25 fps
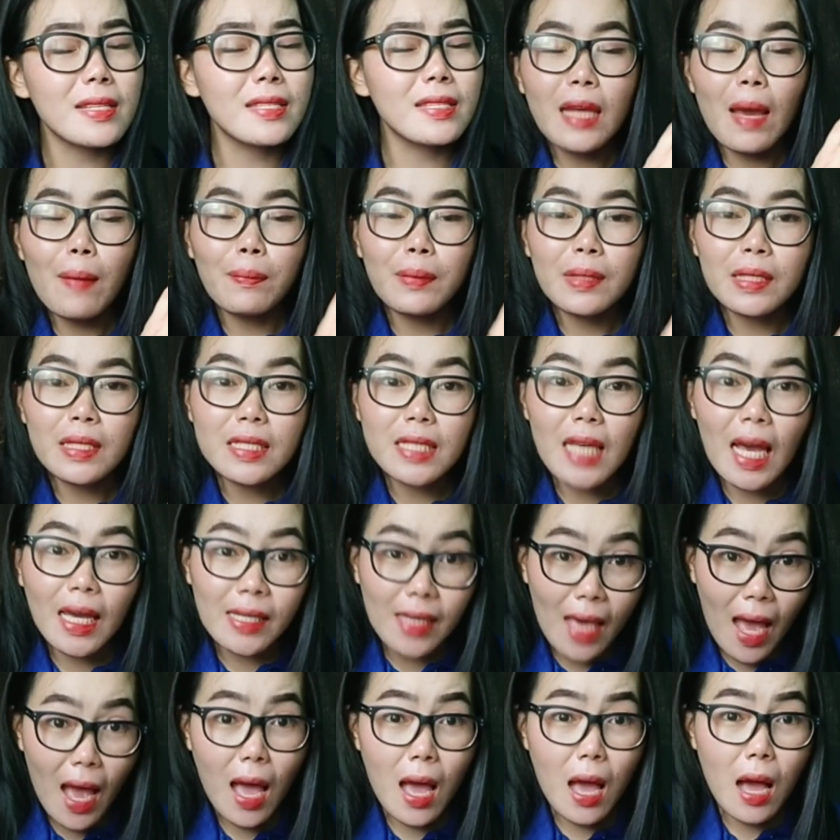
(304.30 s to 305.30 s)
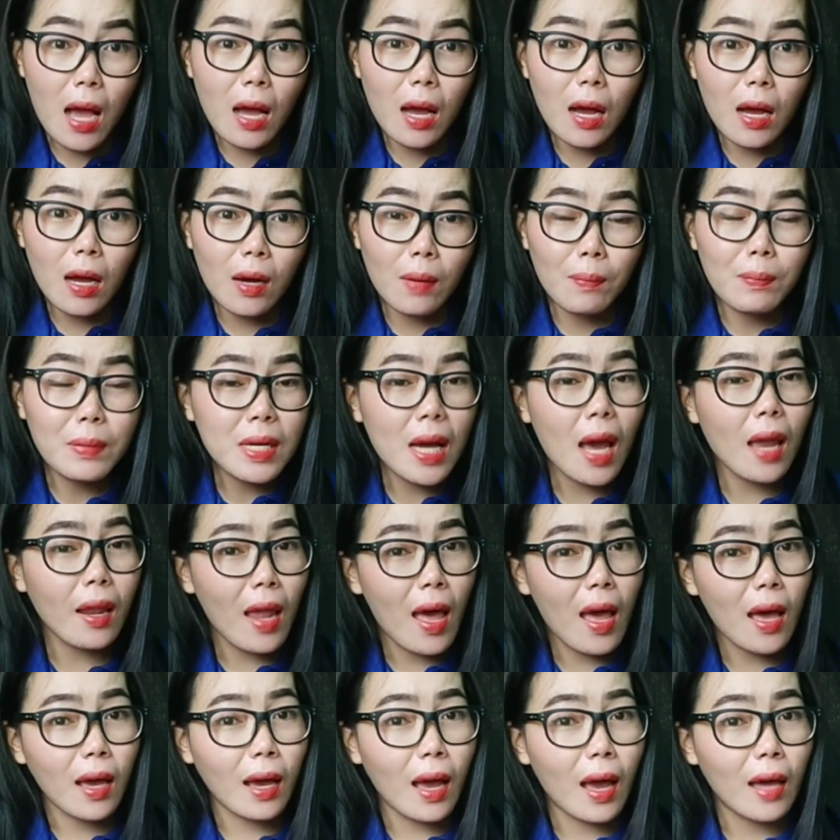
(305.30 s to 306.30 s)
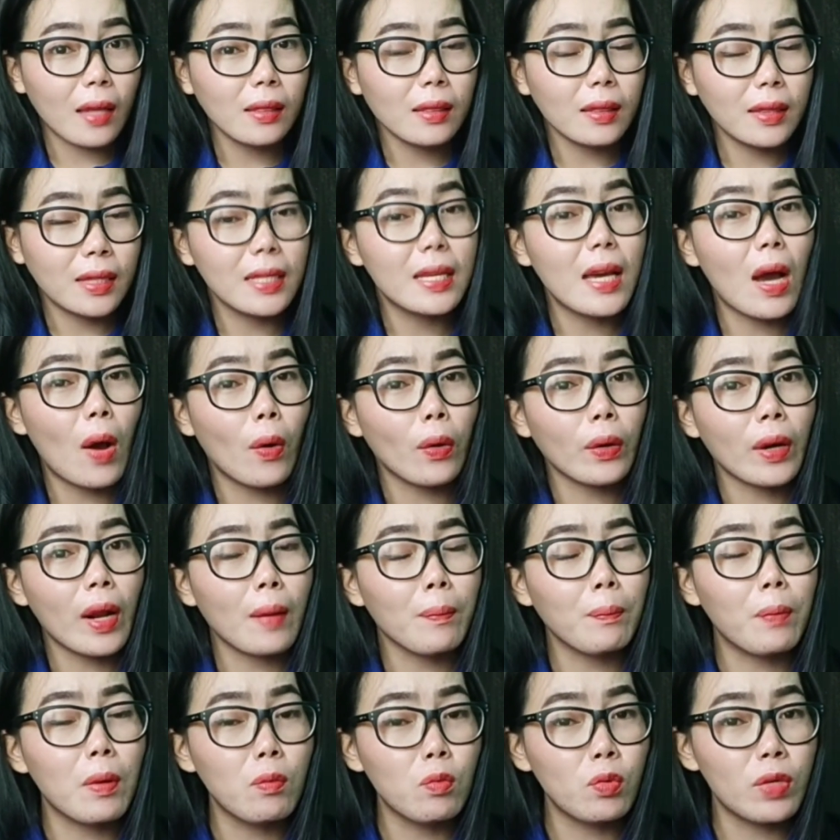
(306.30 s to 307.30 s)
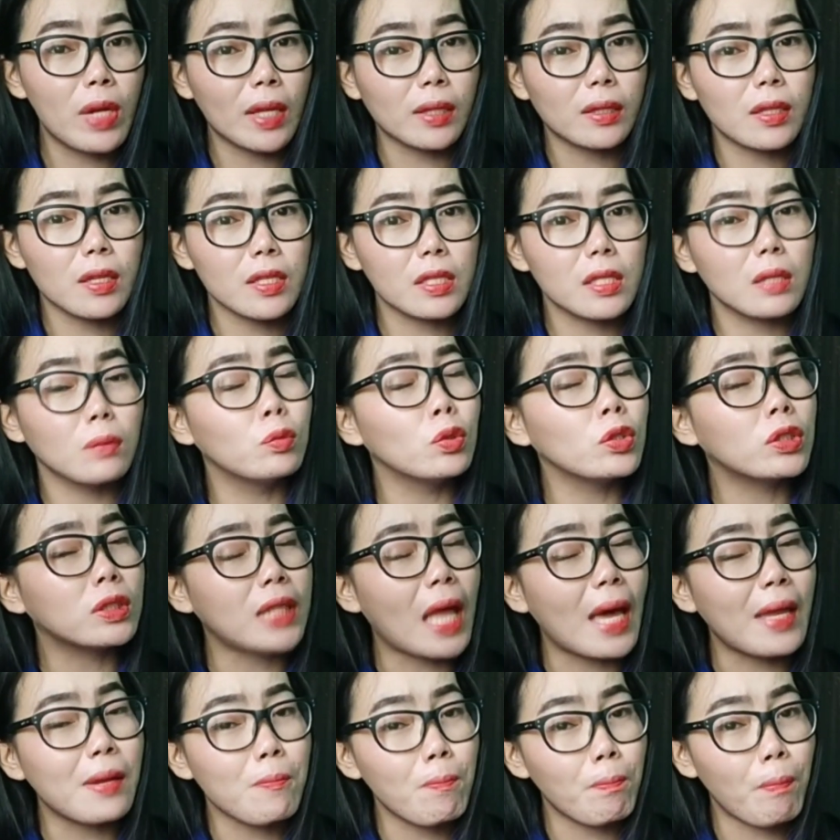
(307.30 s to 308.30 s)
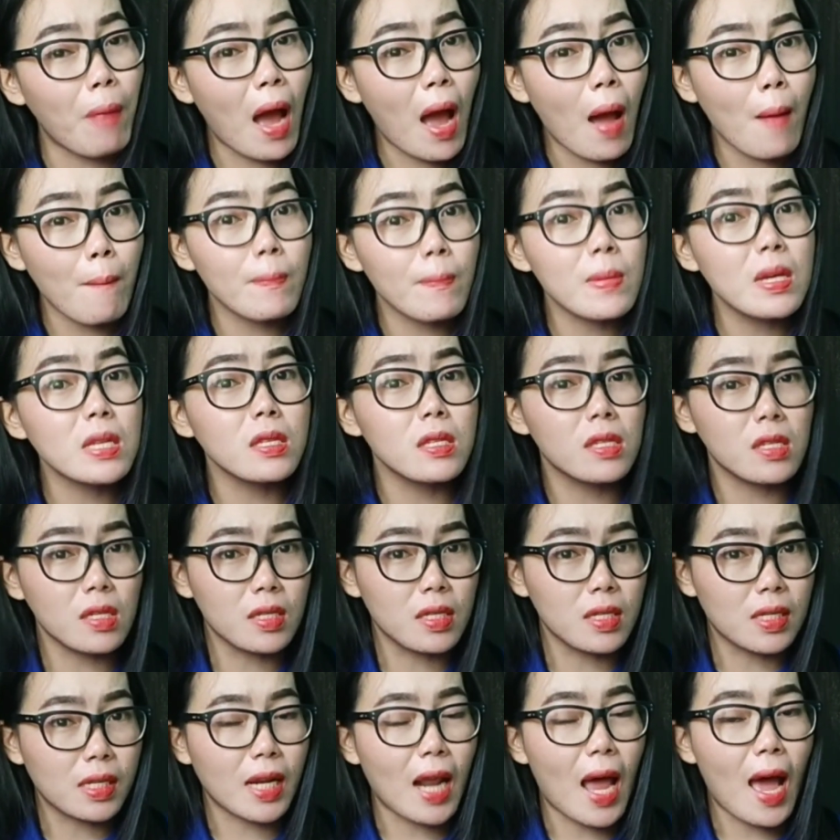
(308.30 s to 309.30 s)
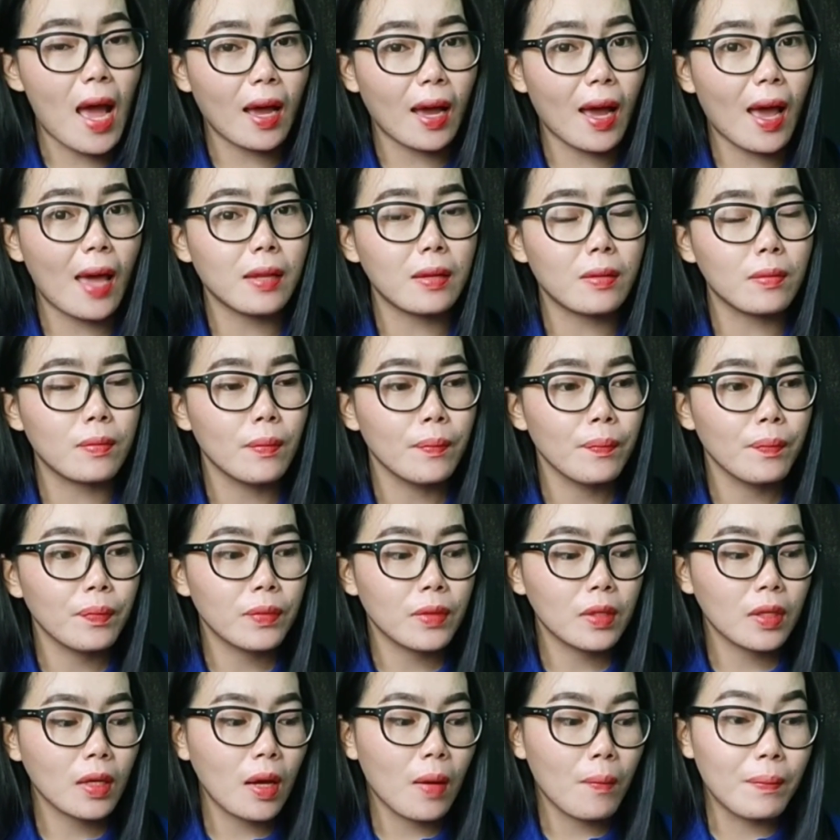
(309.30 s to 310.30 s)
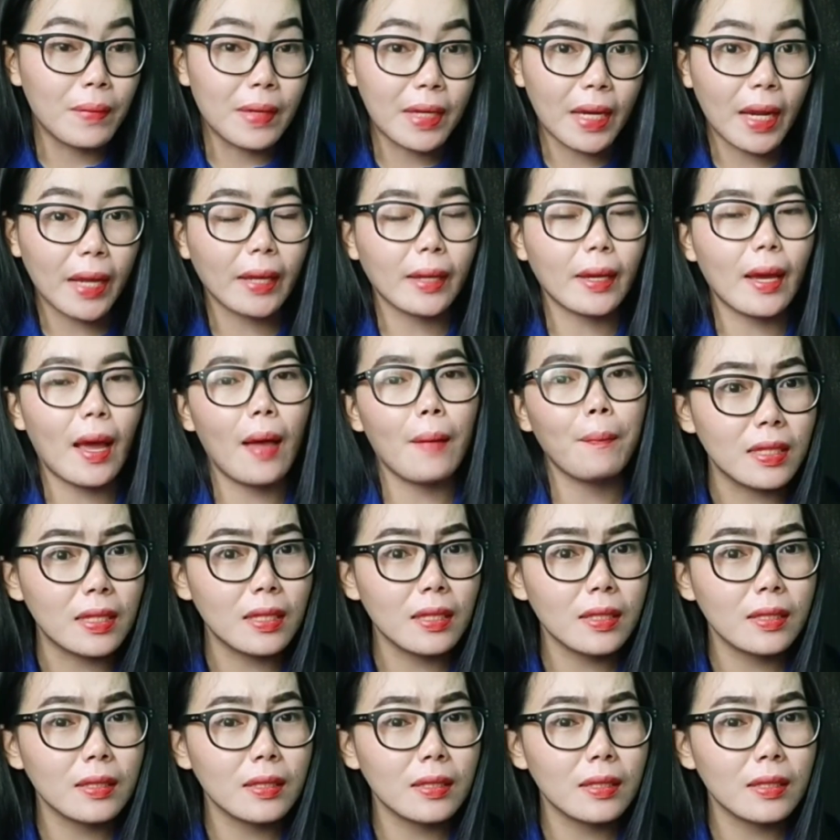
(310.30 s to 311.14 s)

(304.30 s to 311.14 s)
dia berjaya mengalahkan tiga orang pemuda tersebut tanpa mencederahkan mereka.